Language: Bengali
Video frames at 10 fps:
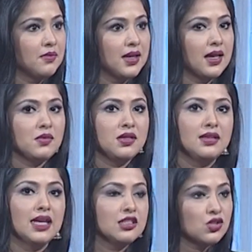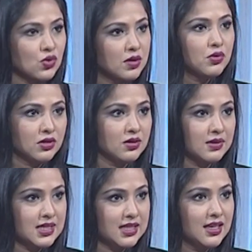মানে আমি নাচের স্কুলে ভর্তি
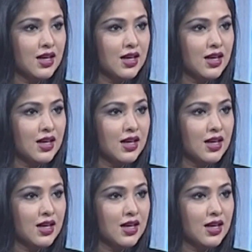হয়েছি